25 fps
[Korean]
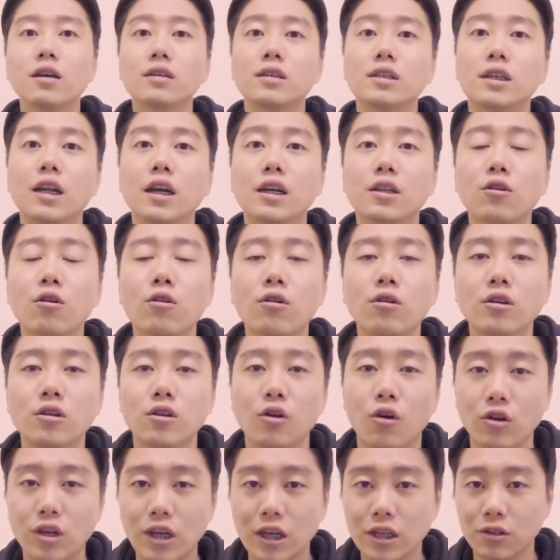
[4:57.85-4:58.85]
그래서
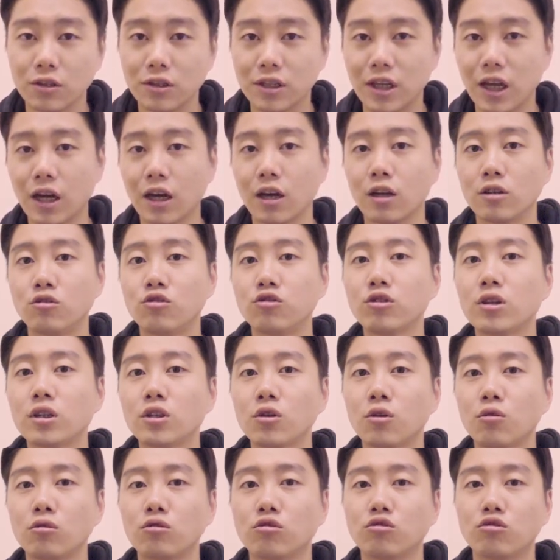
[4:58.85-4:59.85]
여기에서 제가
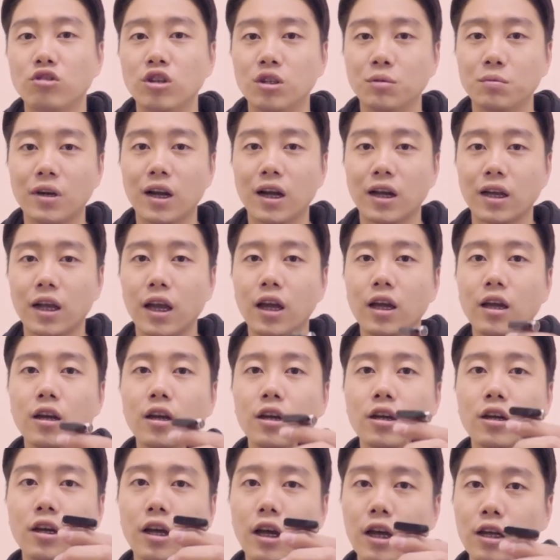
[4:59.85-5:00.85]
추가적으로 구입을 한게
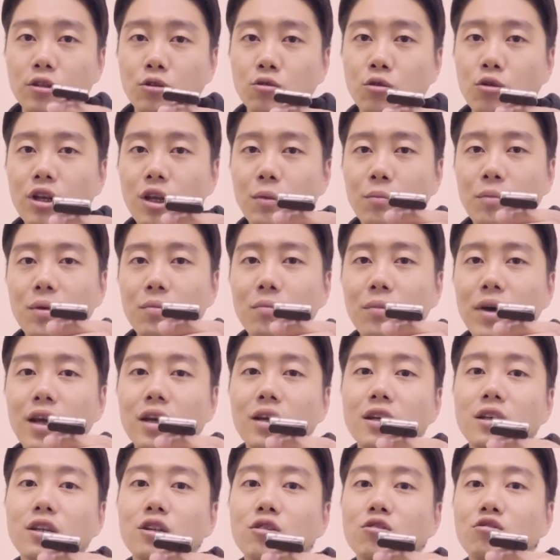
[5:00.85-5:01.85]
네, 소니
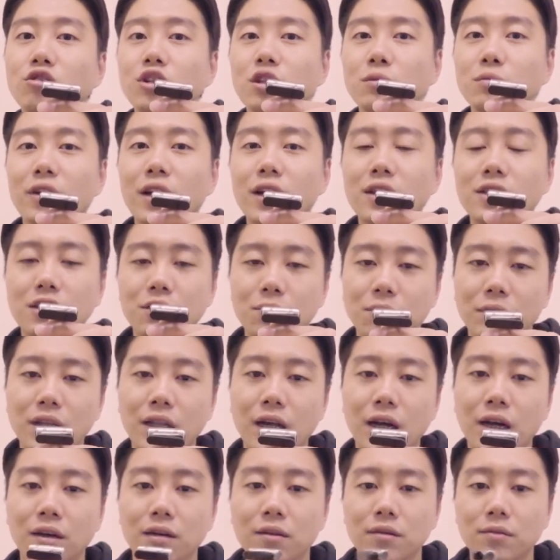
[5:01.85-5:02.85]
핀마이크를 구입을
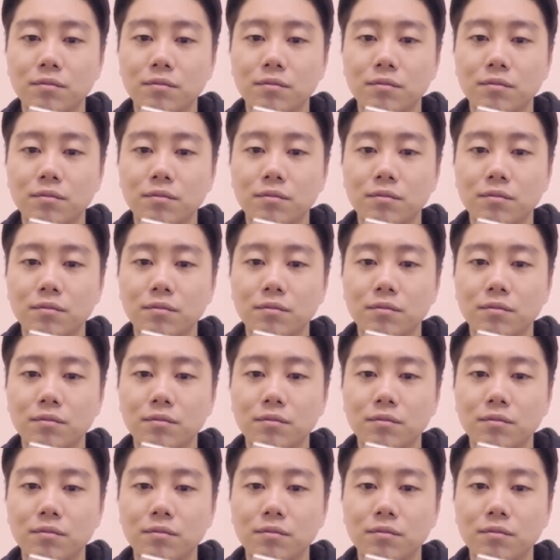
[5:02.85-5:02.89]
했습니다.